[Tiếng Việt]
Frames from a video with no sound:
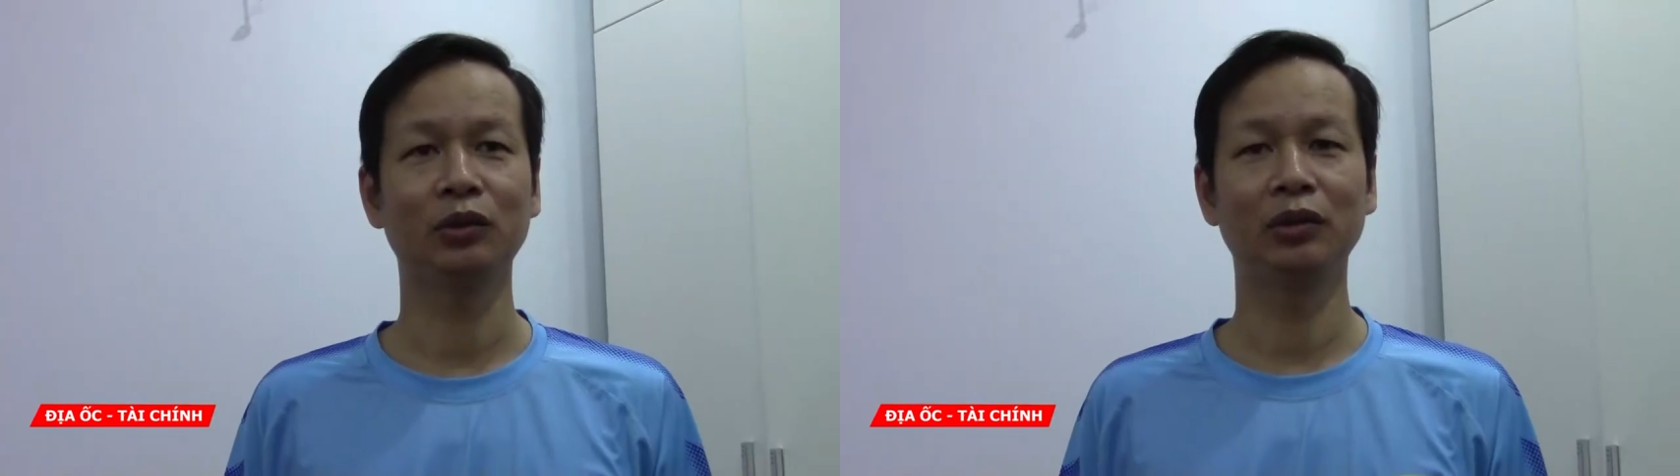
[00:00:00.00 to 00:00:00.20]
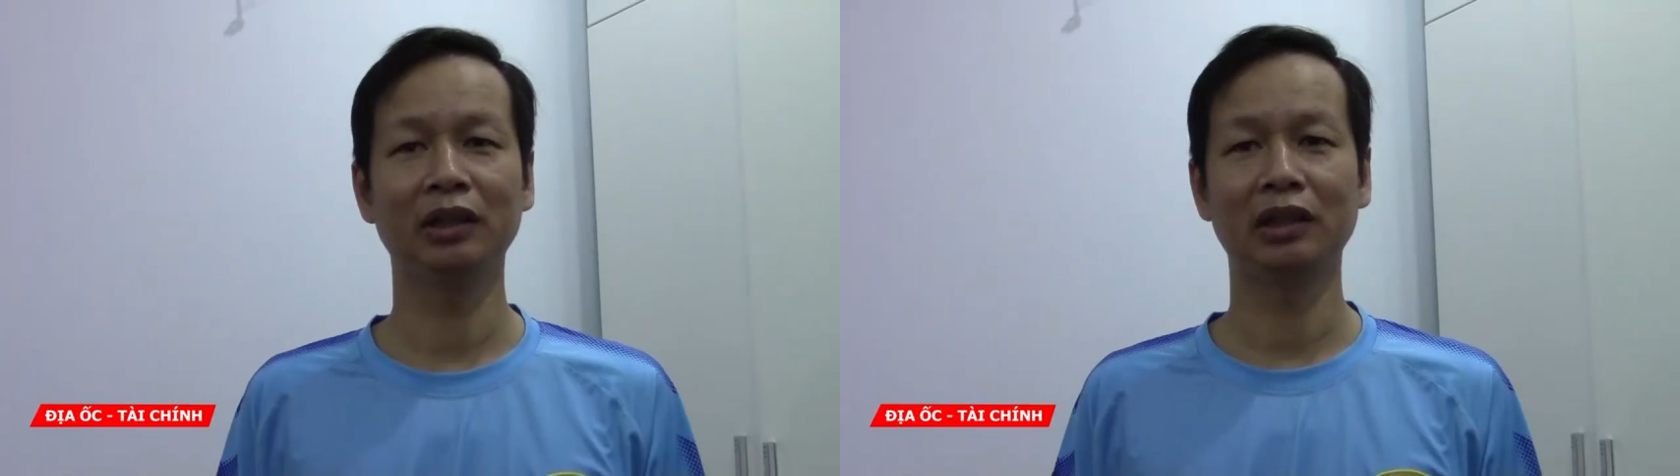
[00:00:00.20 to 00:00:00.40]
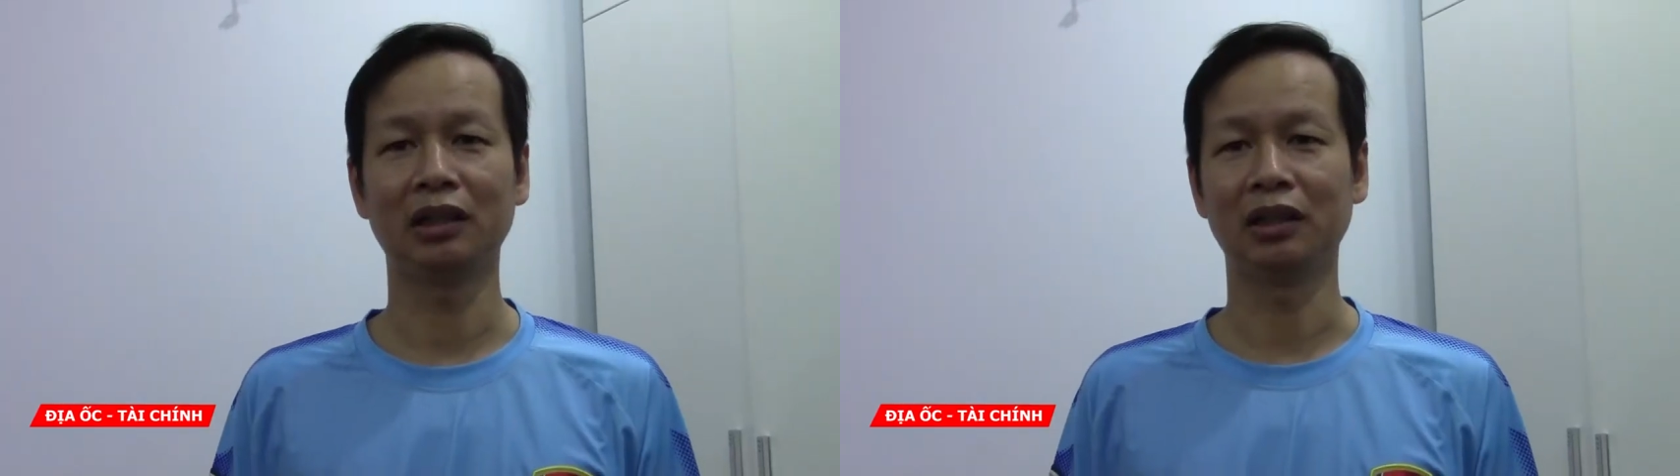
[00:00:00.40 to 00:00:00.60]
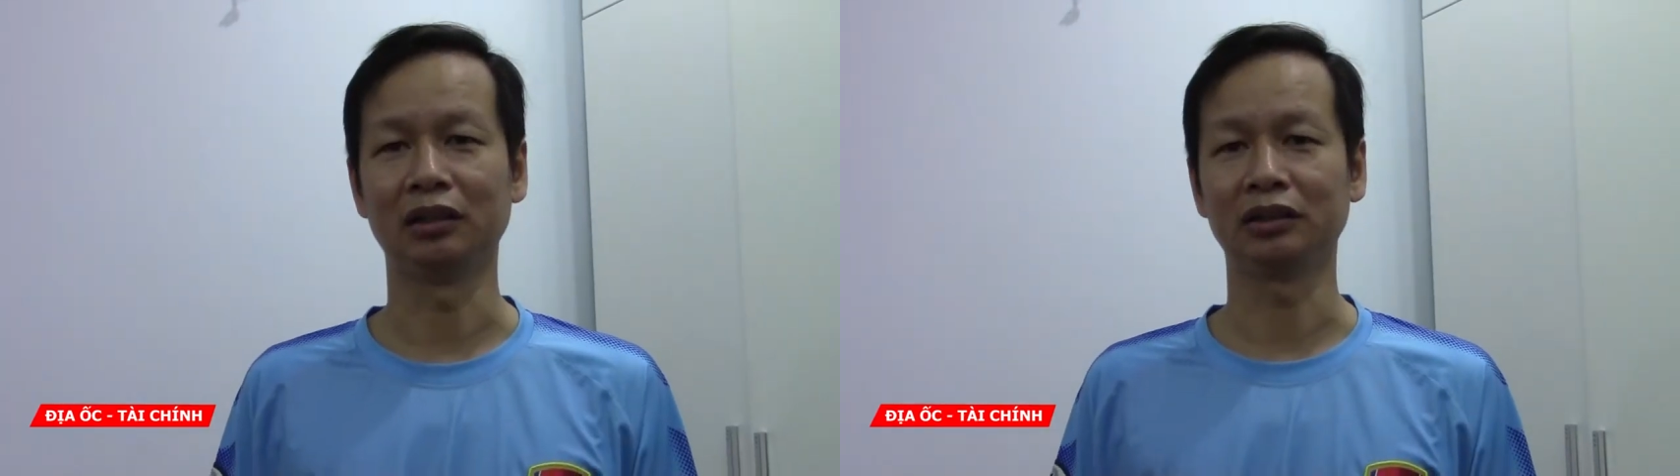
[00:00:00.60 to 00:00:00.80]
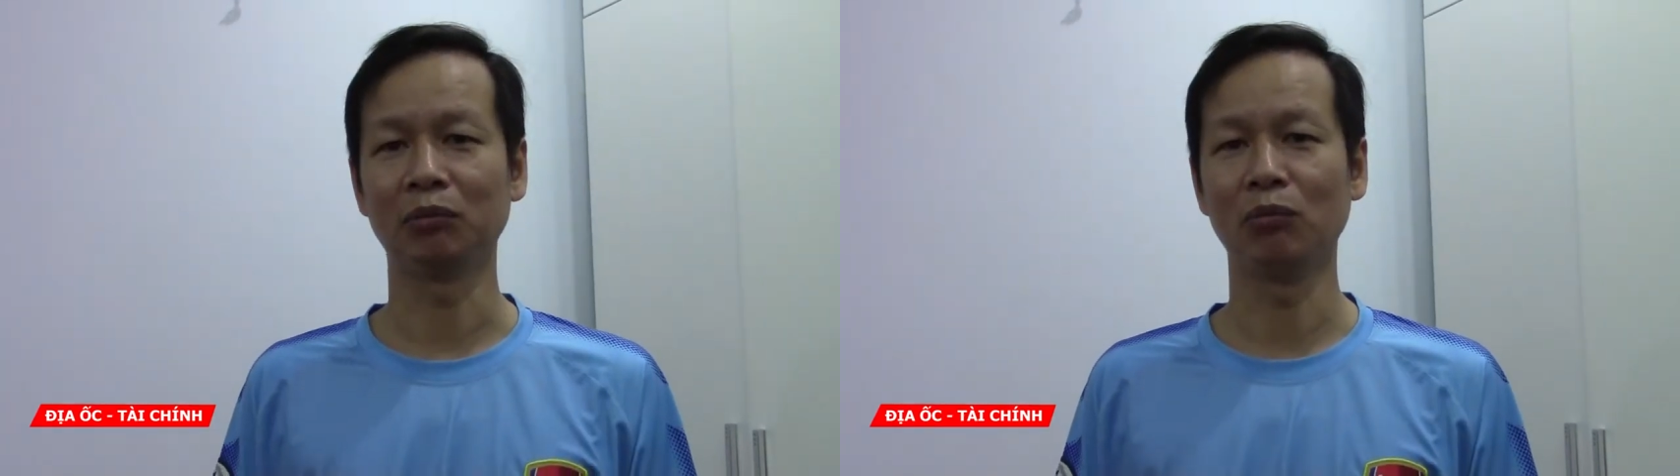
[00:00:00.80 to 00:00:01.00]
tôi là
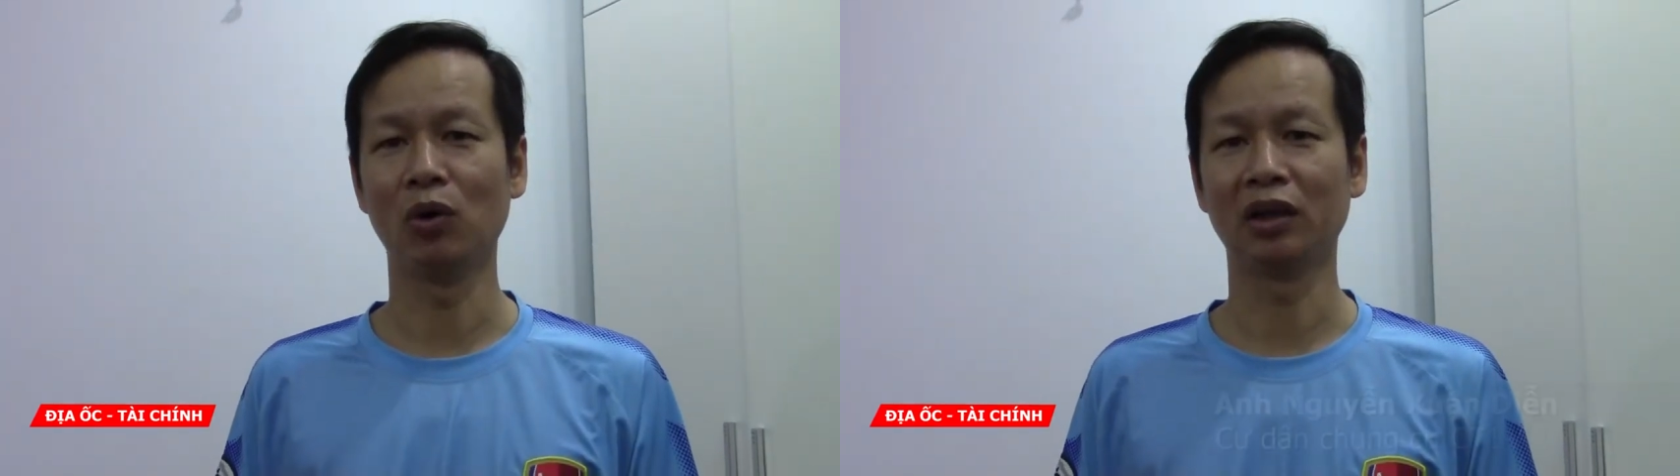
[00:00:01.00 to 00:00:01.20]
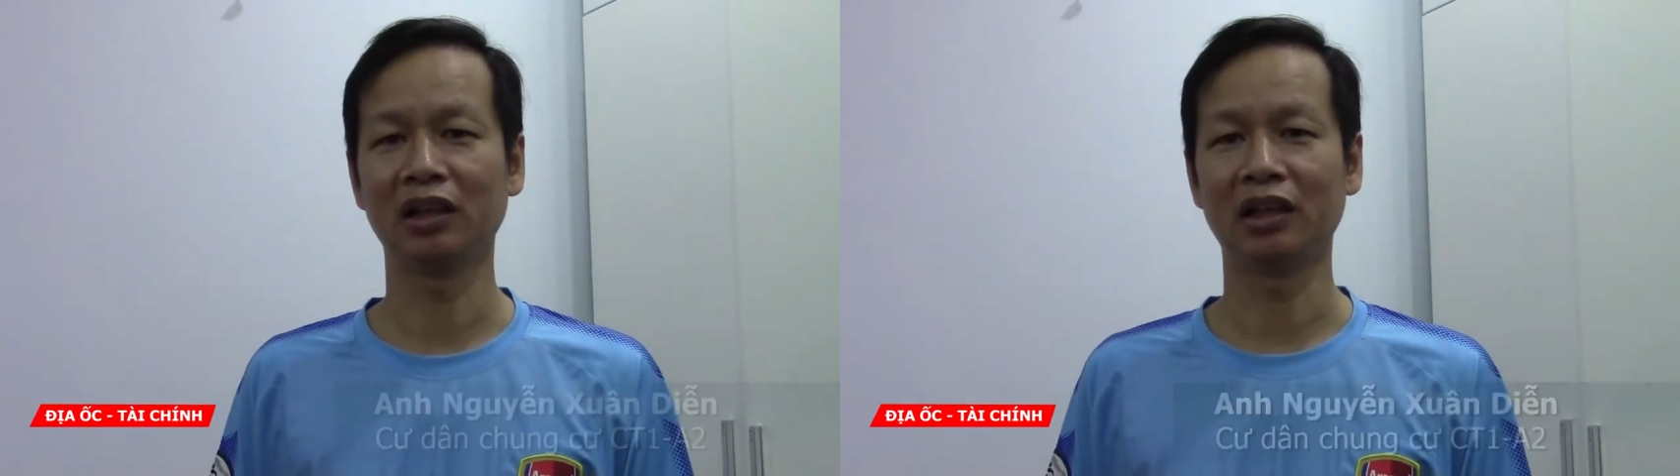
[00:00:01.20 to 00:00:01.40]
ở trong buồng